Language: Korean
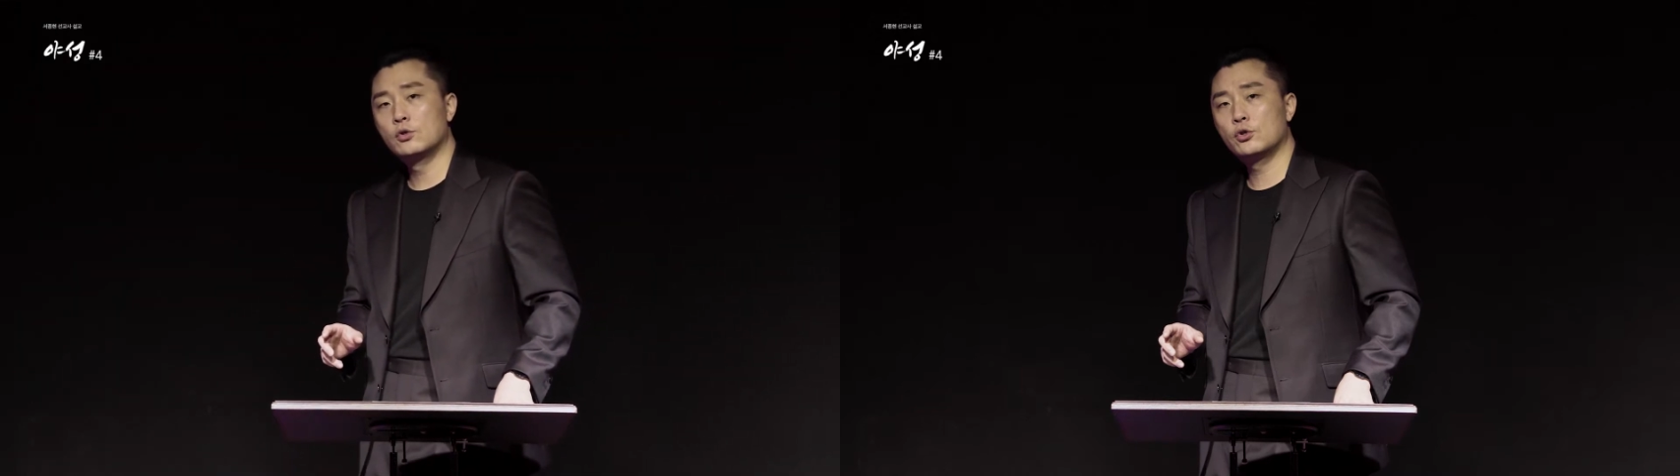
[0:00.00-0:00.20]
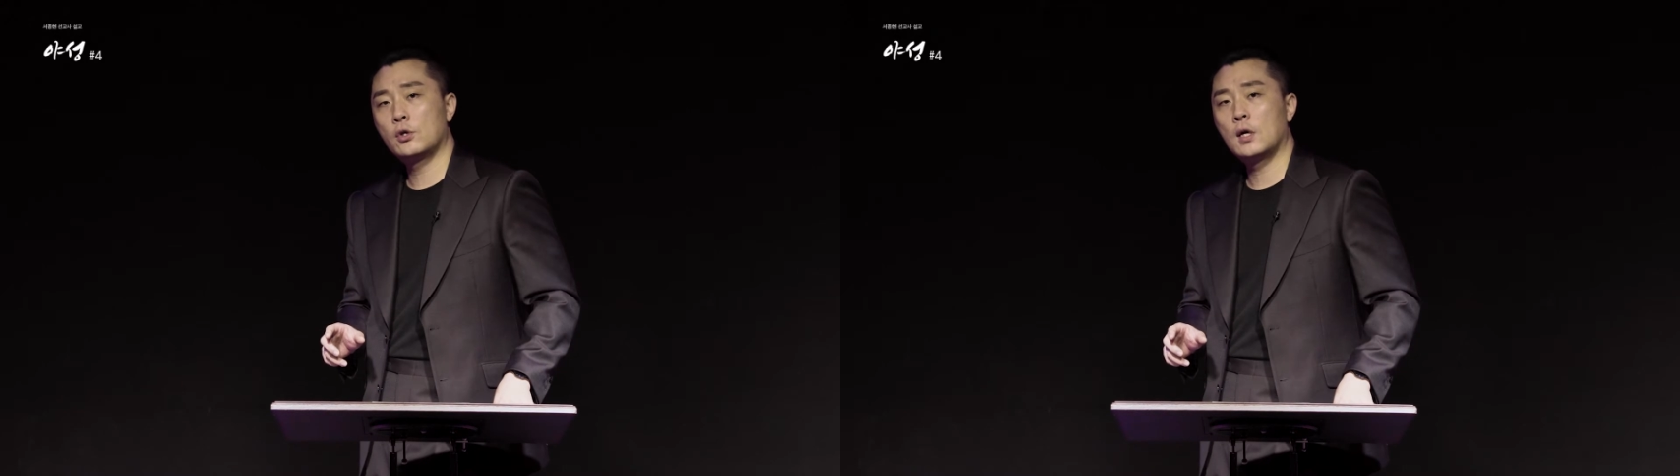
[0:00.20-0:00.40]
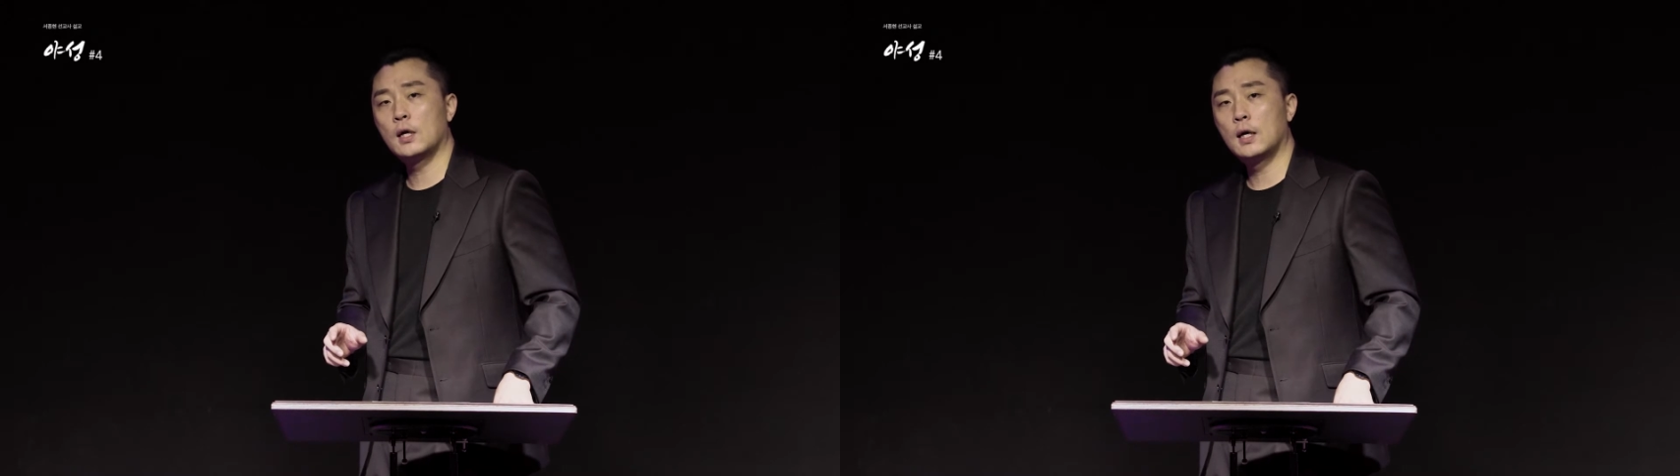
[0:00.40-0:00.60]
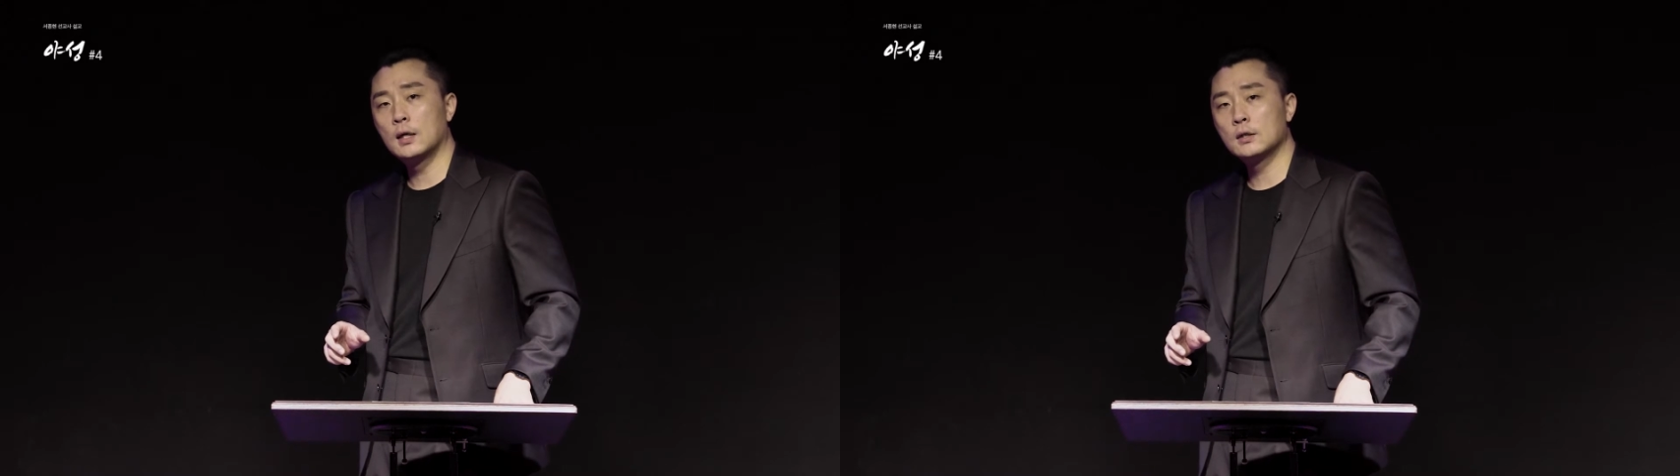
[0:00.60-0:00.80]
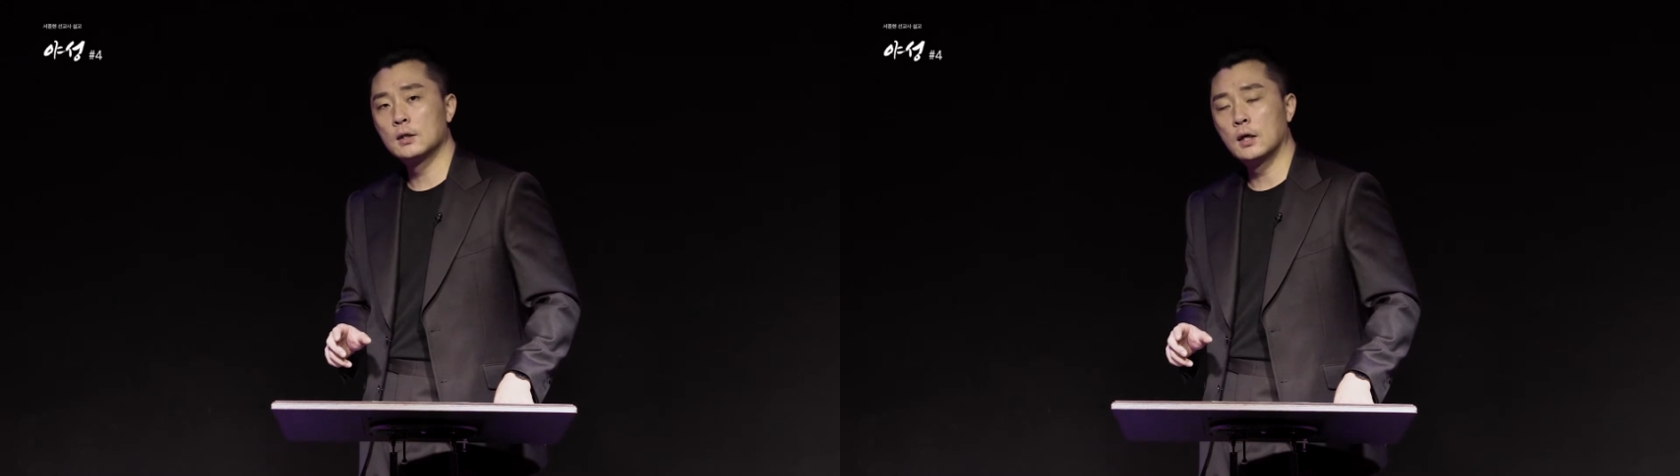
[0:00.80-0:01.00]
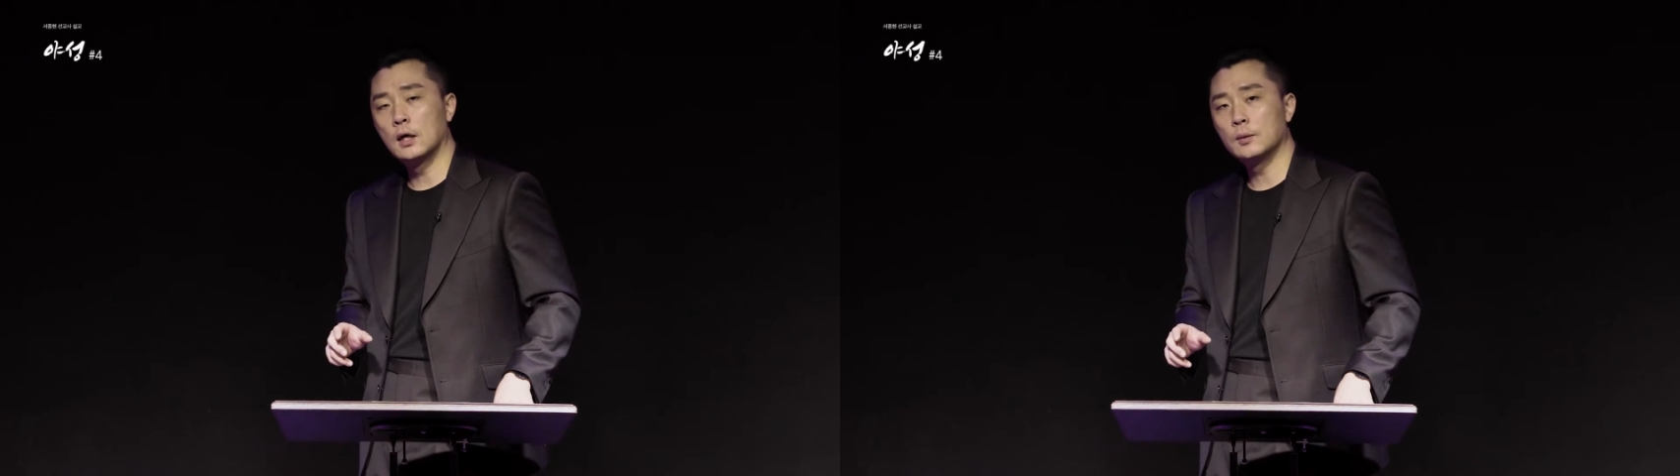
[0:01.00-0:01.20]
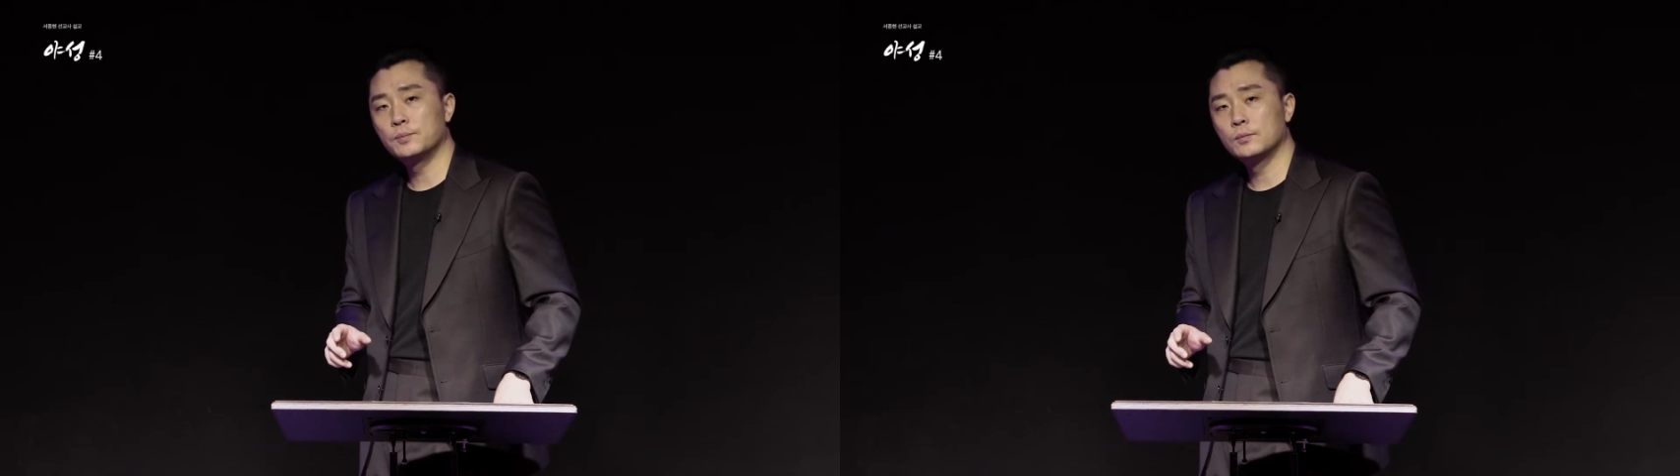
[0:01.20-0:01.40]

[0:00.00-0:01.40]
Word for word: 취해야 하는가